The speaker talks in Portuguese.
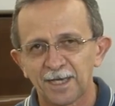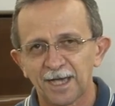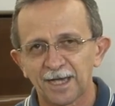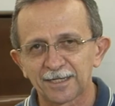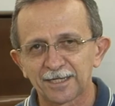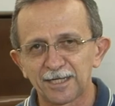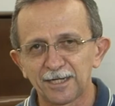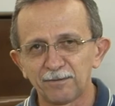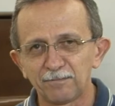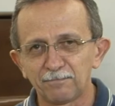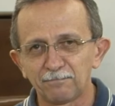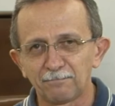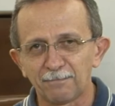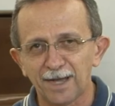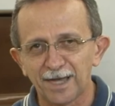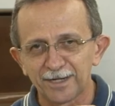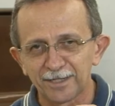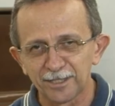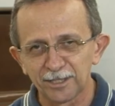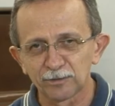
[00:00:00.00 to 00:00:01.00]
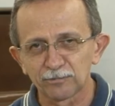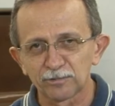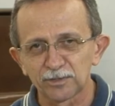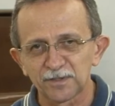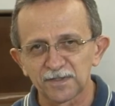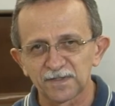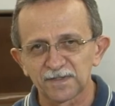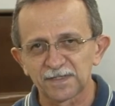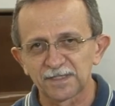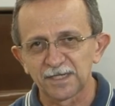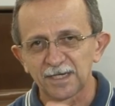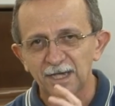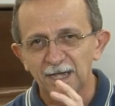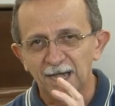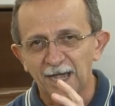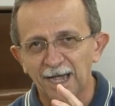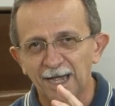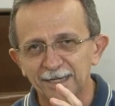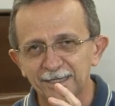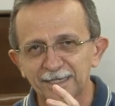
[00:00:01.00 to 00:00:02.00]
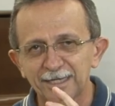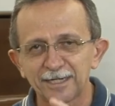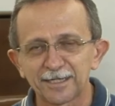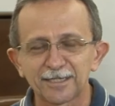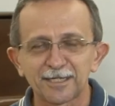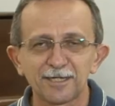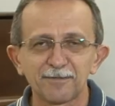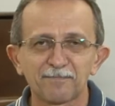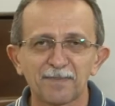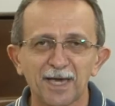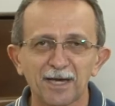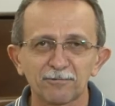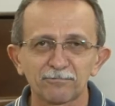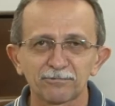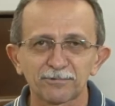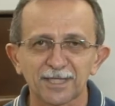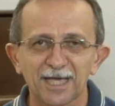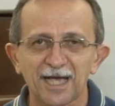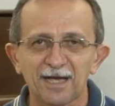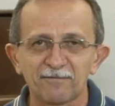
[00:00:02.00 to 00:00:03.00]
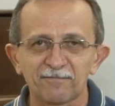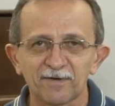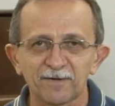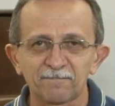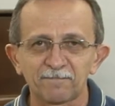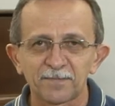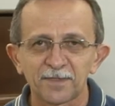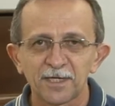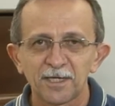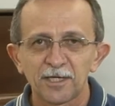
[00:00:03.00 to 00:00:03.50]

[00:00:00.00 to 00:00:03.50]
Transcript: Aquele marido disse àquele que lhe perguntava: